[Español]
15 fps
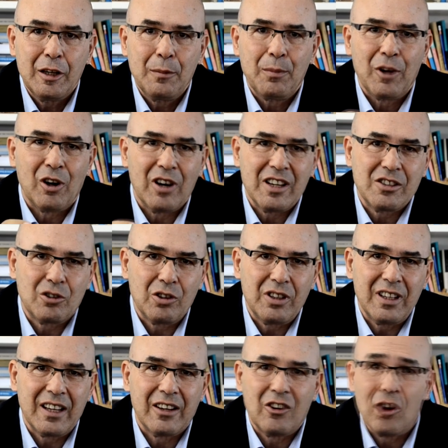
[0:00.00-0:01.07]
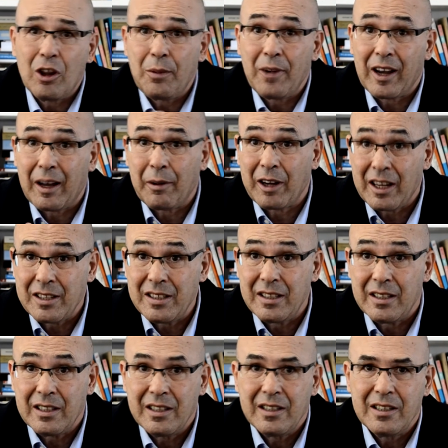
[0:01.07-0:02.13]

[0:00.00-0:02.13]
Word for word: pero la historia no debe acabar allí,